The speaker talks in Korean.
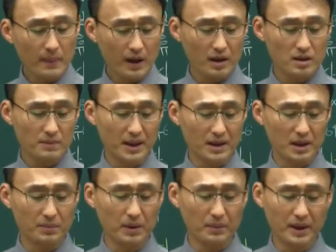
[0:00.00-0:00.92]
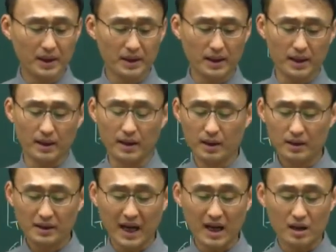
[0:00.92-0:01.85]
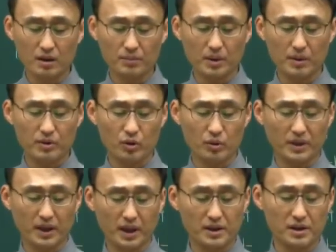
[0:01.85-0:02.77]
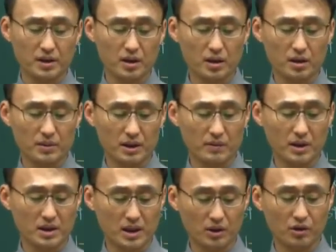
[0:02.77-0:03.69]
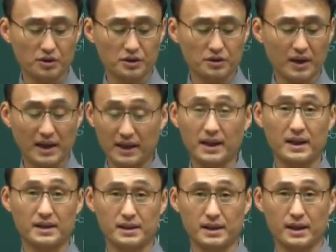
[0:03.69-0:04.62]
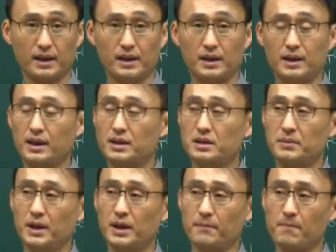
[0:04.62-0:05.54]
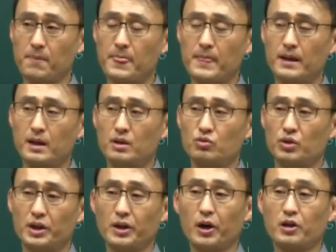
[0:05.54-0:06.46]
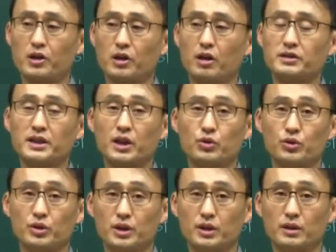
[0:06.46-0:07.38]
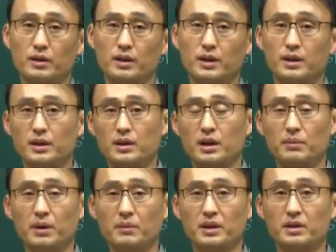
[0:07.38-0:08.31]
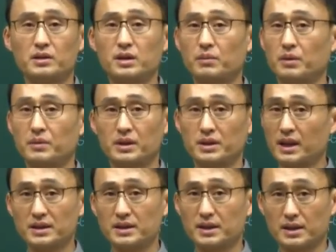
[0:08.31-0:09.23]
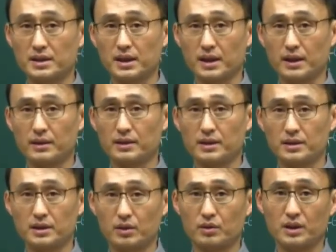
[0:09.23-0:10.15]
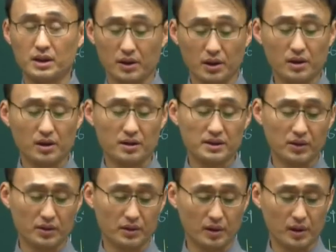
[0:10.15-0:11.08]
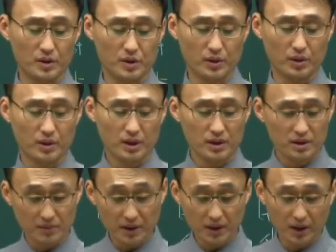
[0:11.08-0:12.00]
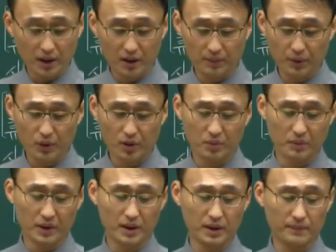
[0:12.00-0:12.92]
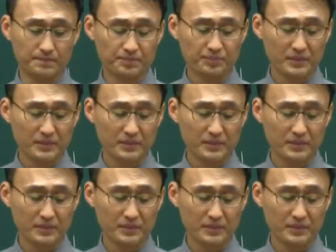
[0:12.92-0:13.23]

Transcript: 하지만 이 법이 아니라 다른 법을 위반해 징역을 받으면 자격 취소가 아니겠지. 하지만 우리 결격 사유는 이 법이든 저 법이든 따지지 않잖아요. 따지지 않고 다 결격 사유 들어가죠. 그래서 밑에 표를 보면은